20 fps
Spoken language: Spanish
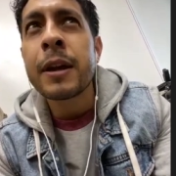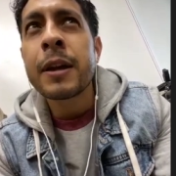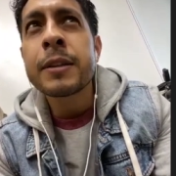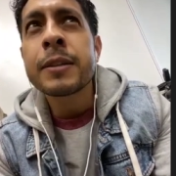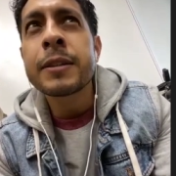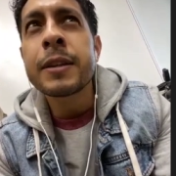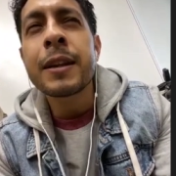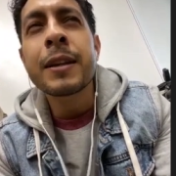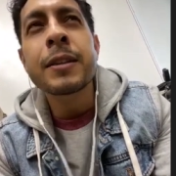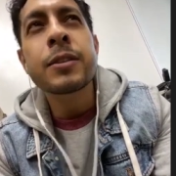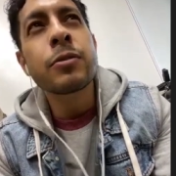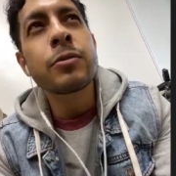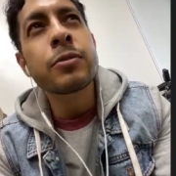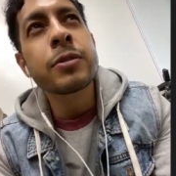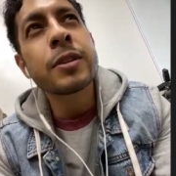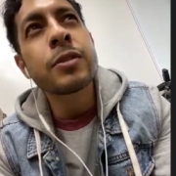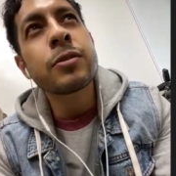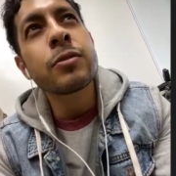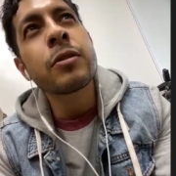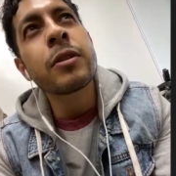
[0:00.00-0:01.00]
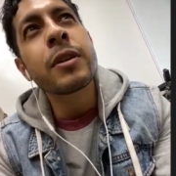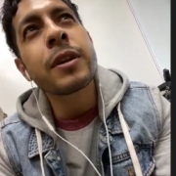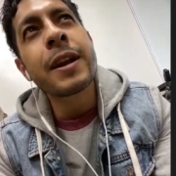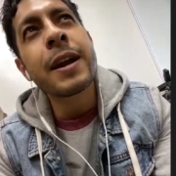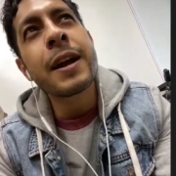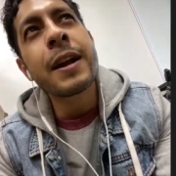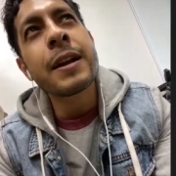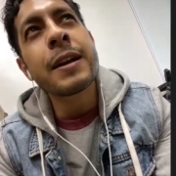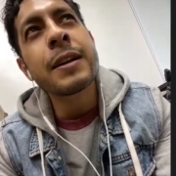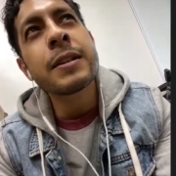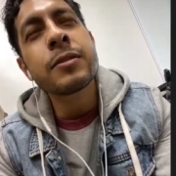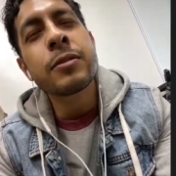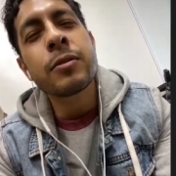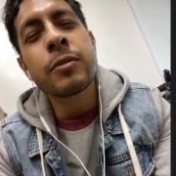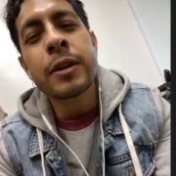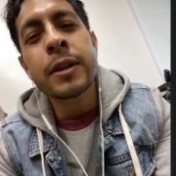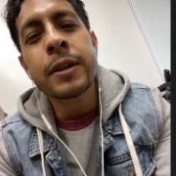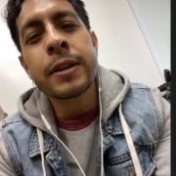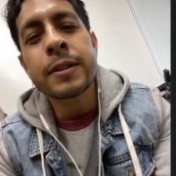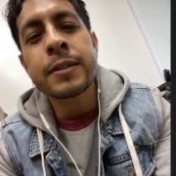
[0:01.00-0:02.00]
si las cosas son raras, no
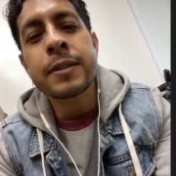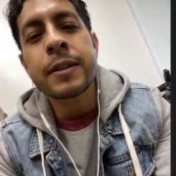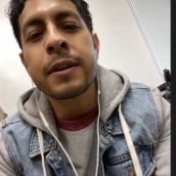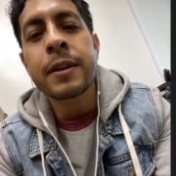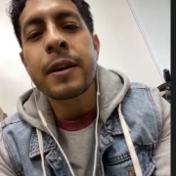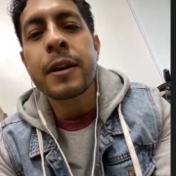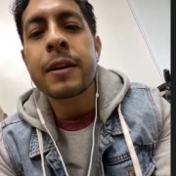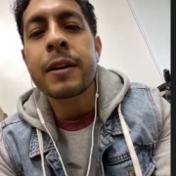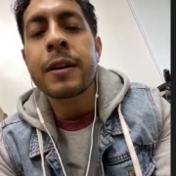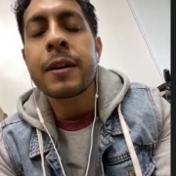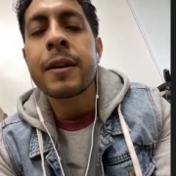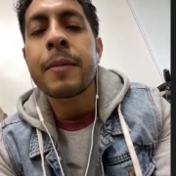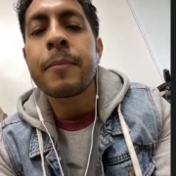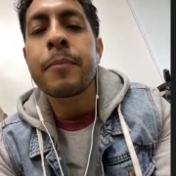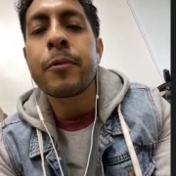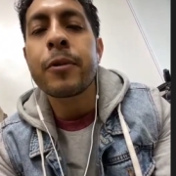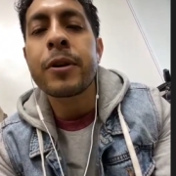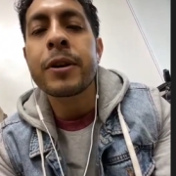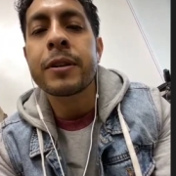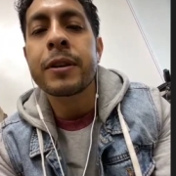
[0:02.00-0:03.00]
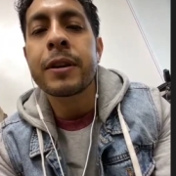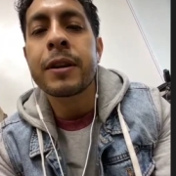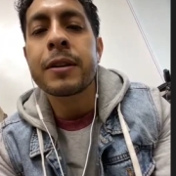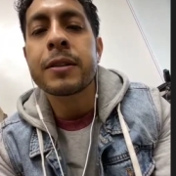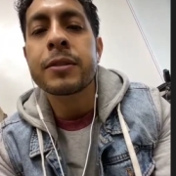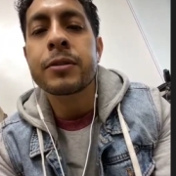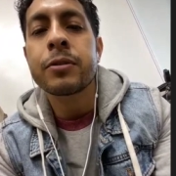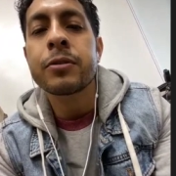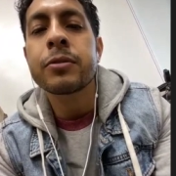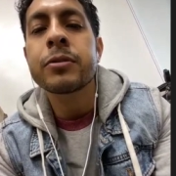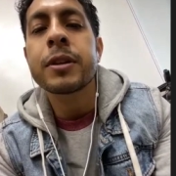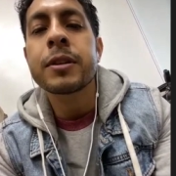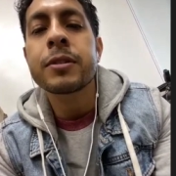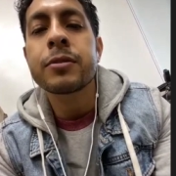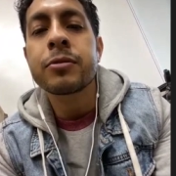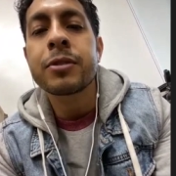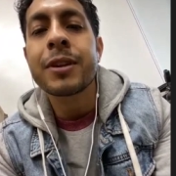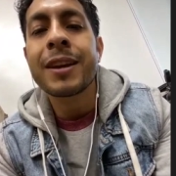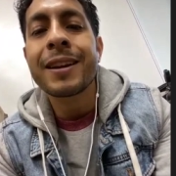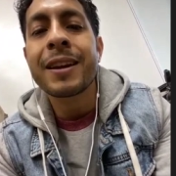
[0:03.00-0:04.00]
hay que cerrarle la puerta a las cosas, o
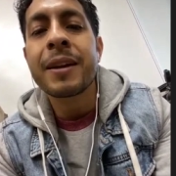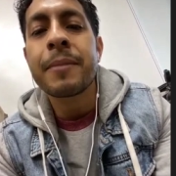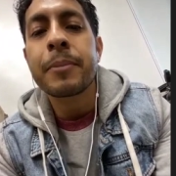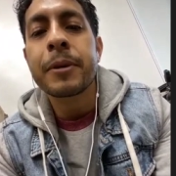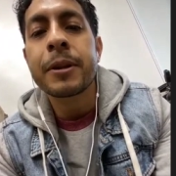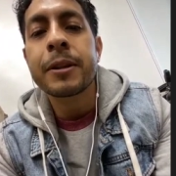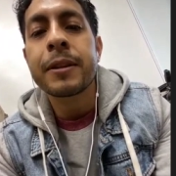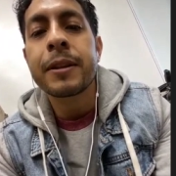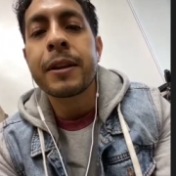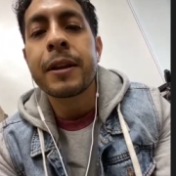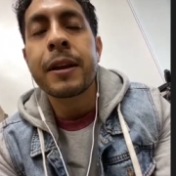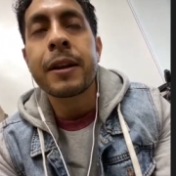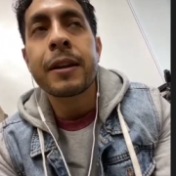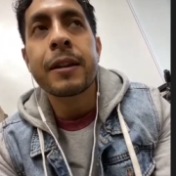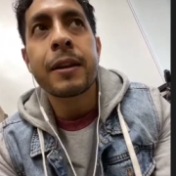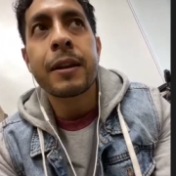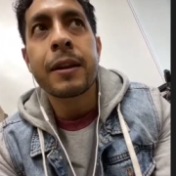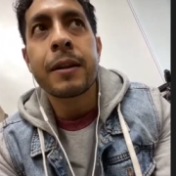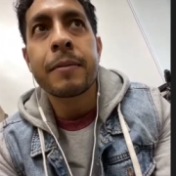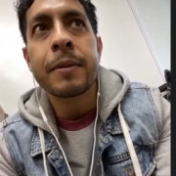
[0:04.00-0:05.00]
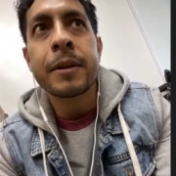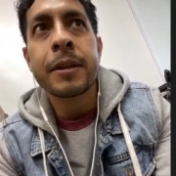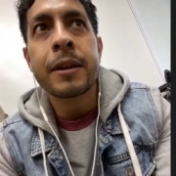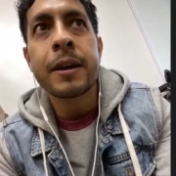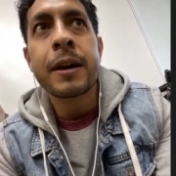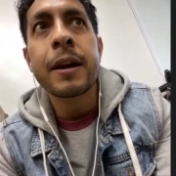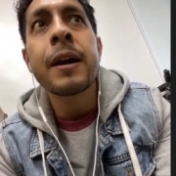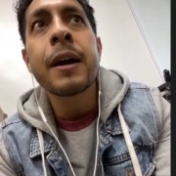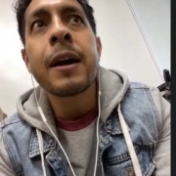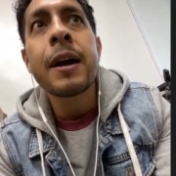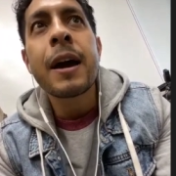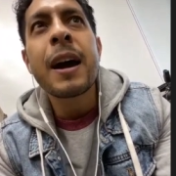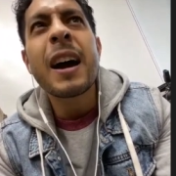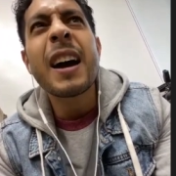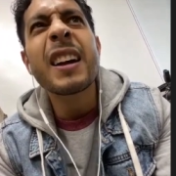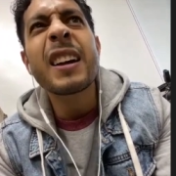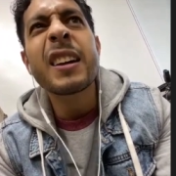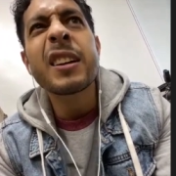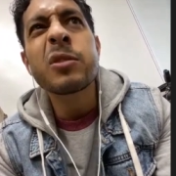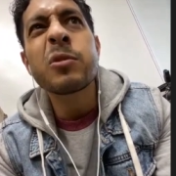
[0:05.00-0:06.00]
sea, hay que aprender de la vida, hay
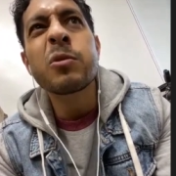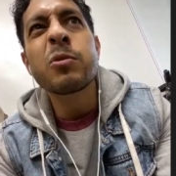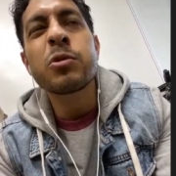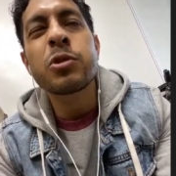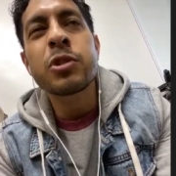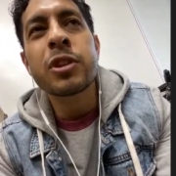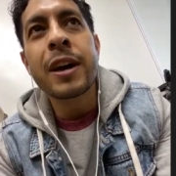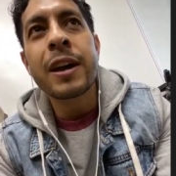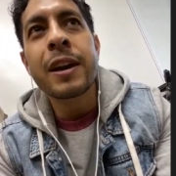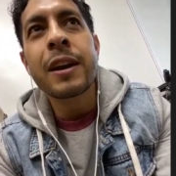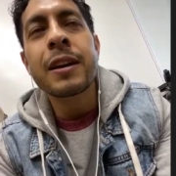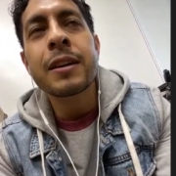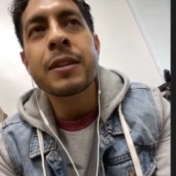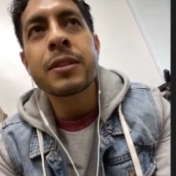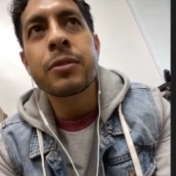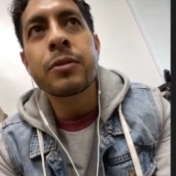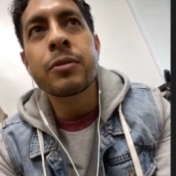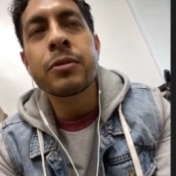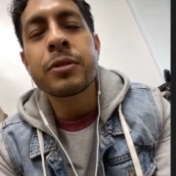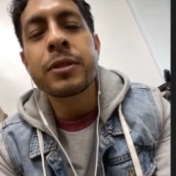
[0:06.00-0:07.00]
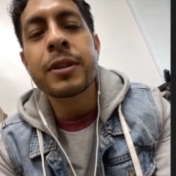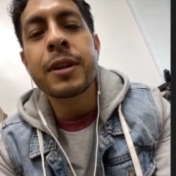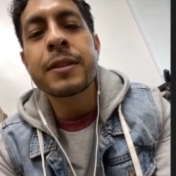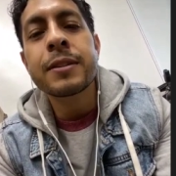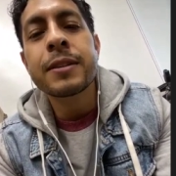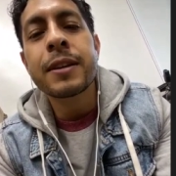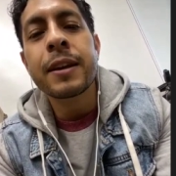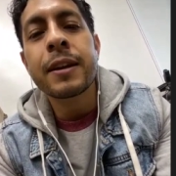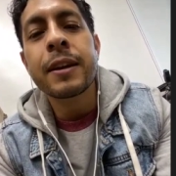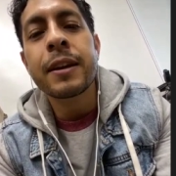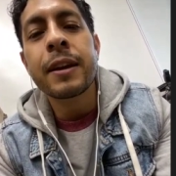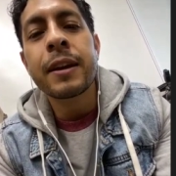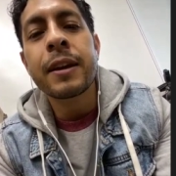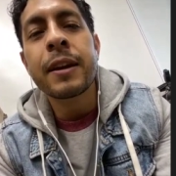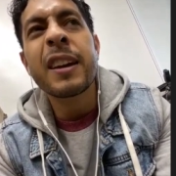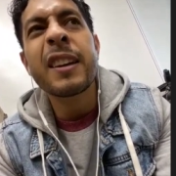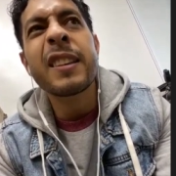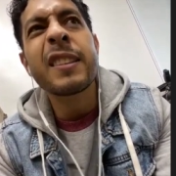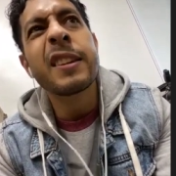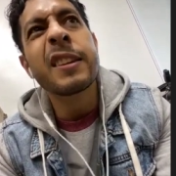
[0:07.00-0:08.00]
que escuchar las cosas, hay que
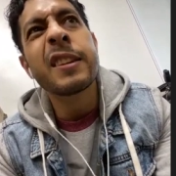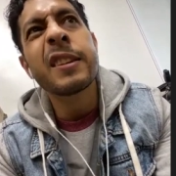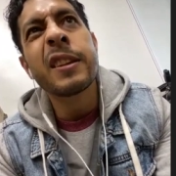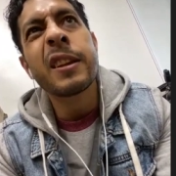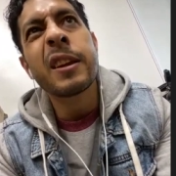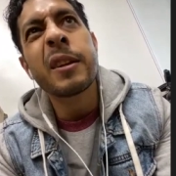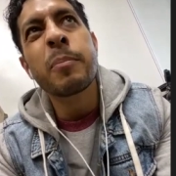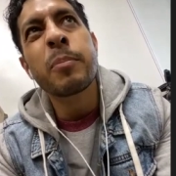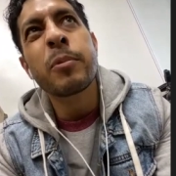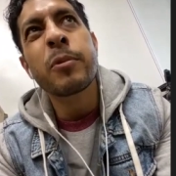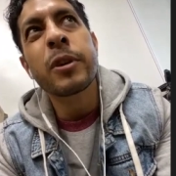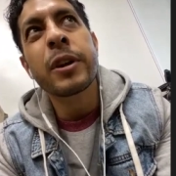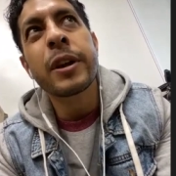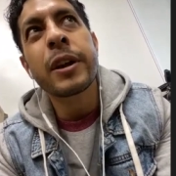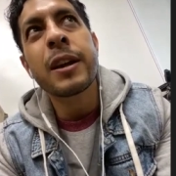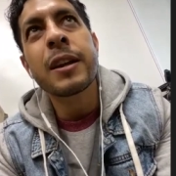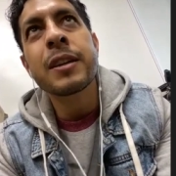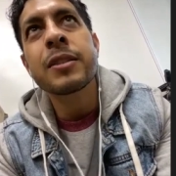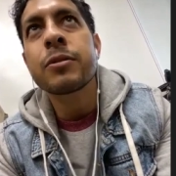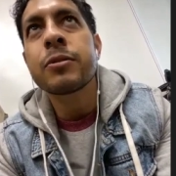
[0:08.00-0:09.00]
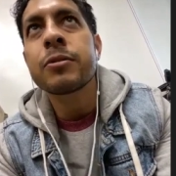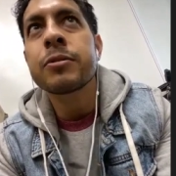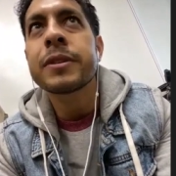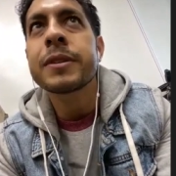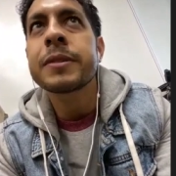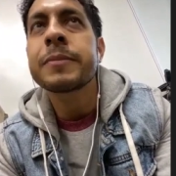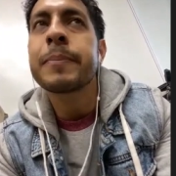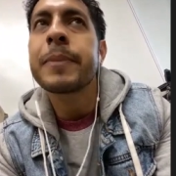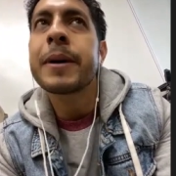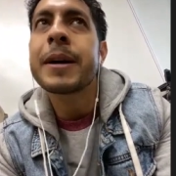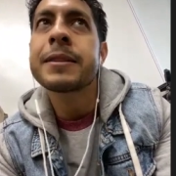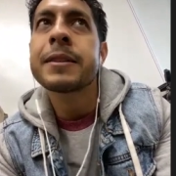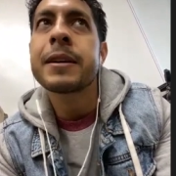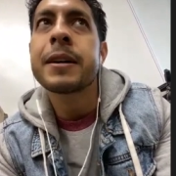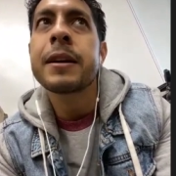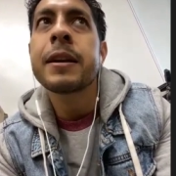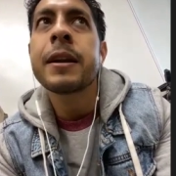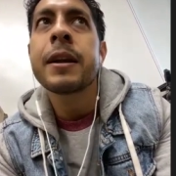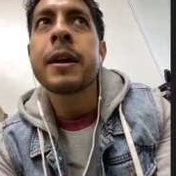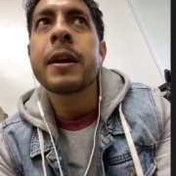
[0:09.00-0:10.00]
entender por qué las cosas
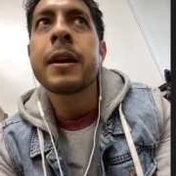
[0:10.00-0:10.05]
pasan,